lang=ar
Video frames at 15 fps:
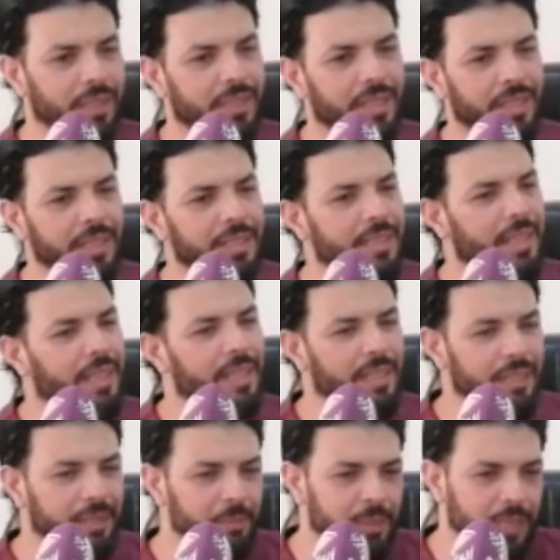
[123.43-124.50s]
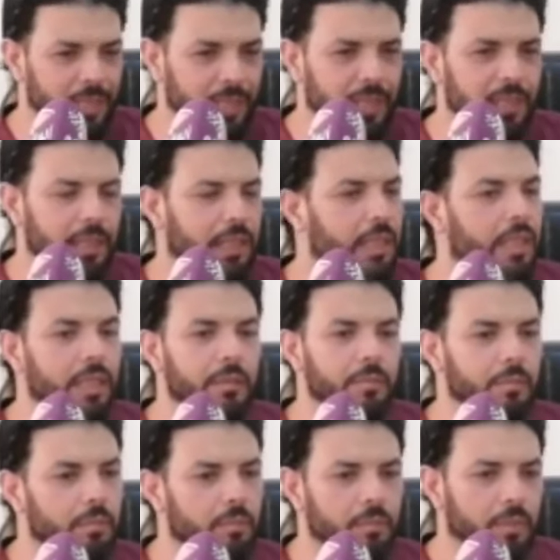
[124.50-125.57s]
ديال الرجال مساكن كاين اللي
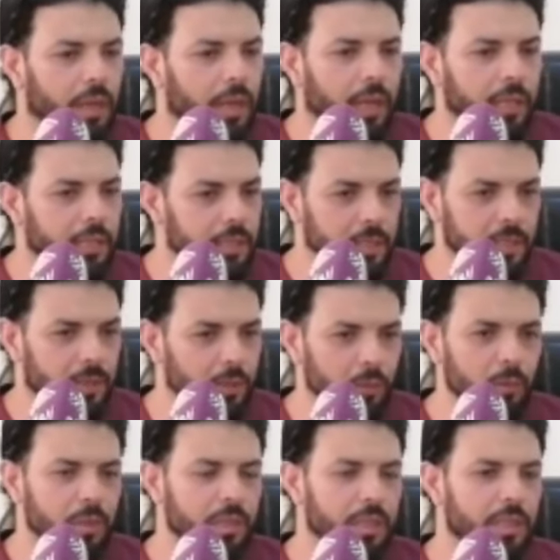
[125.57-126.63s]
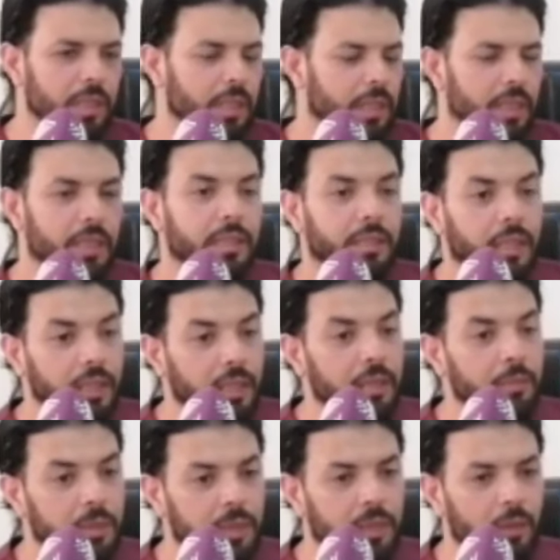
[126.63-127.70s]
ما قادرش يتزوج ظنا
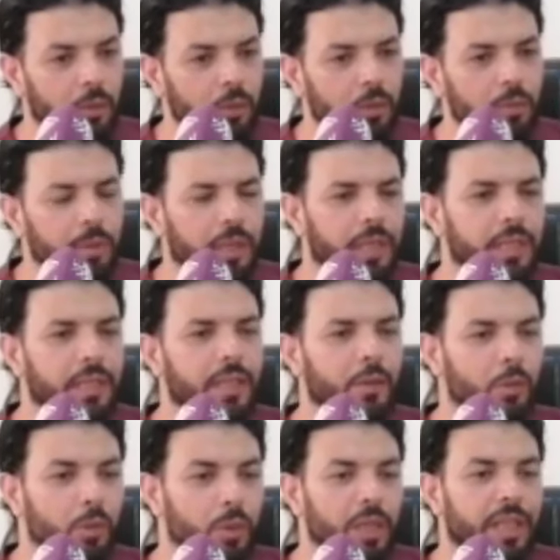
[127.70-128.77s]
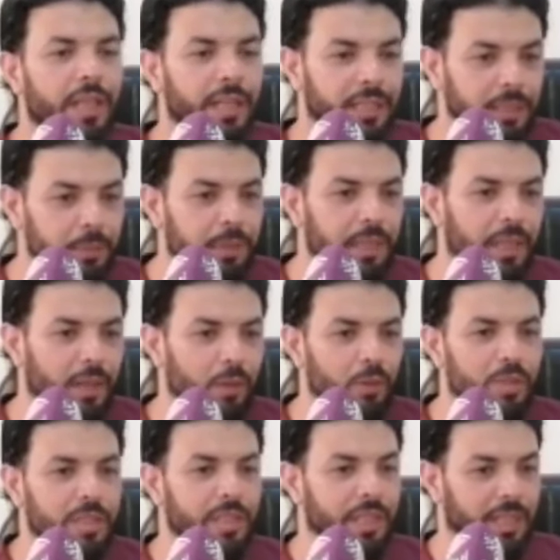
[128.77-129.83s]
منه بانه القضيب
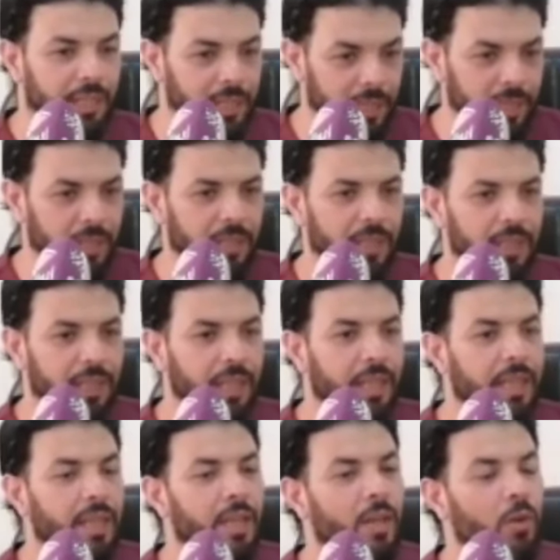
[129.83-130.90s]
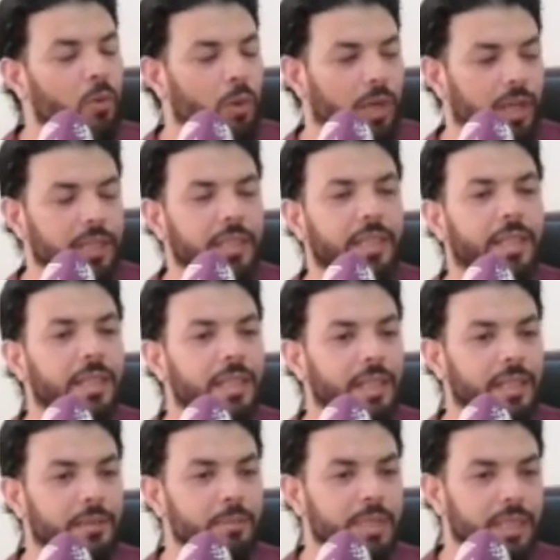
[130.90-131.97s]
تاعو صغير وهذيك
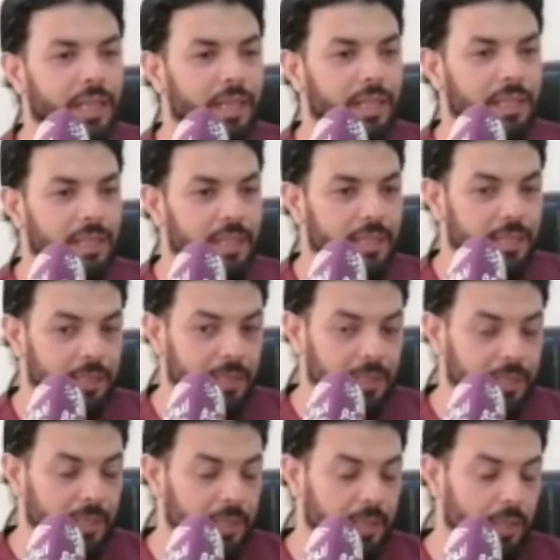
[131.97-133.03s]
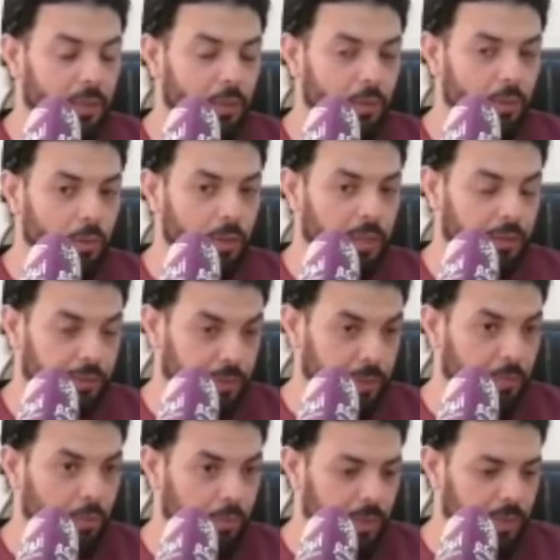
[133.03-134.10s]
المساله ديال ديال انه
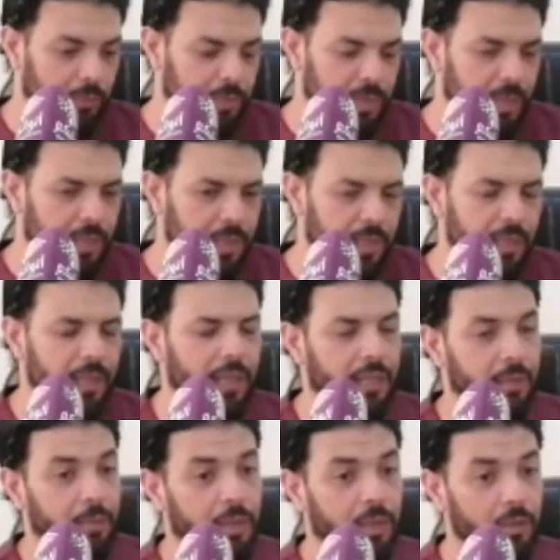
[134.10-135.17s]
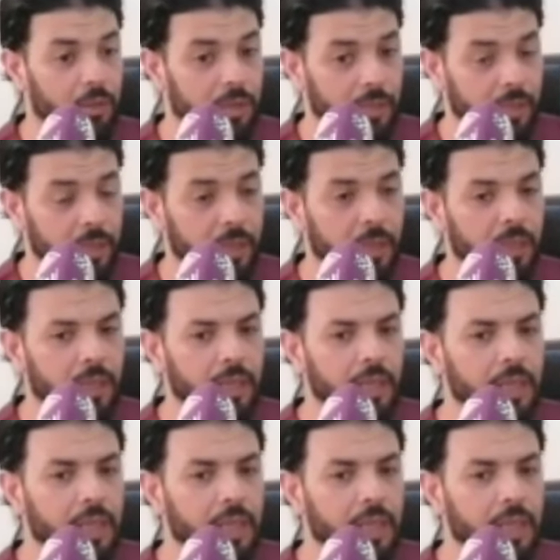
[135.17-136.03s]
كيفهموا بهذه المساله ديال القضيب انه صغير